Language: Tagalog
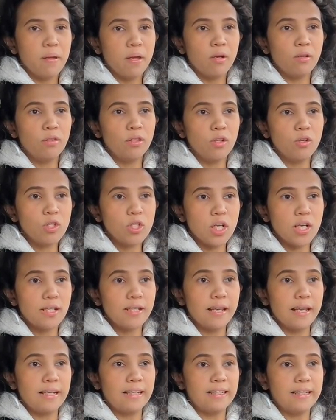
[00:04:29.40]
meron daw
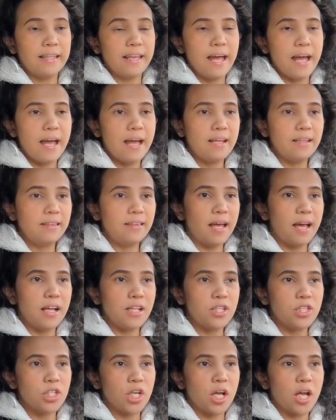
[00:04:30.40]
siyang lagnat
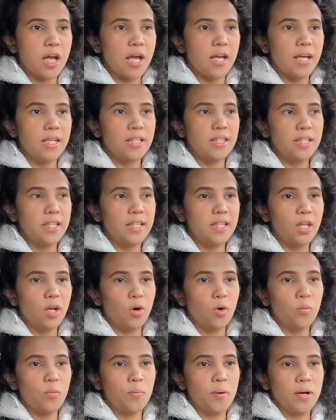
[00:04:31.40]
at saka hindi
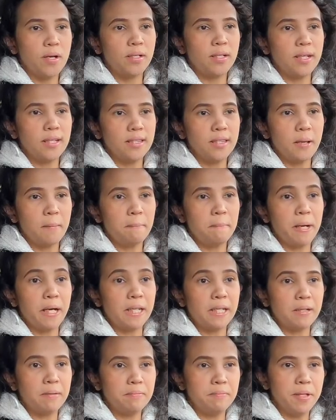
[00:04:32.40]
daw maganda yung
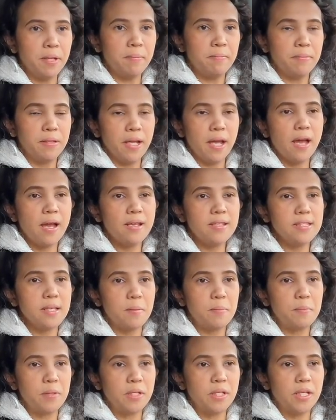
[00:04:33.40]
pakiramdam niya
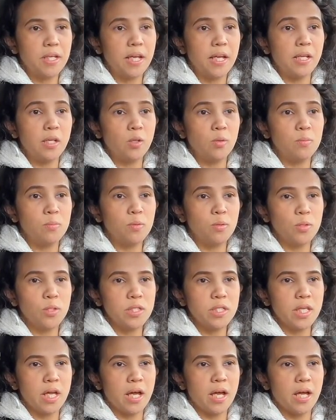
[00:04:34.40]
sabi ni Kaylo dun
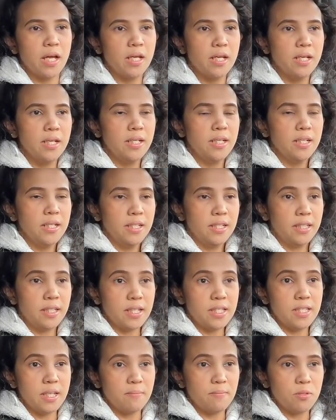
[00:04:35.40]
sa
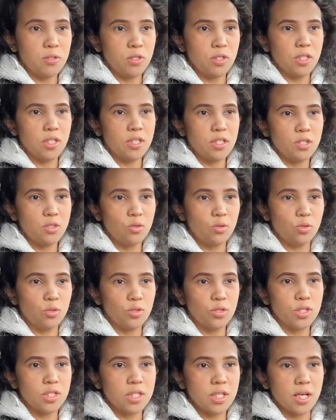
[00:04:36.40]
receptionist
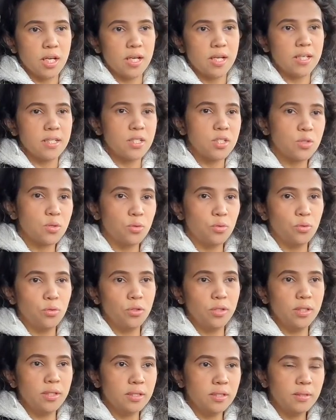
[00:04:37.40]
doon sa
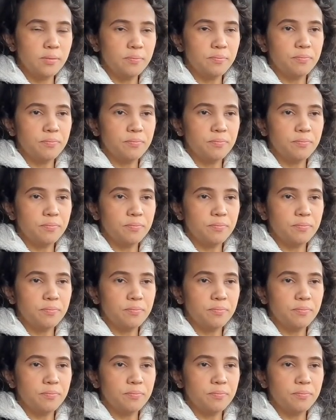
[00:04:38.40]
school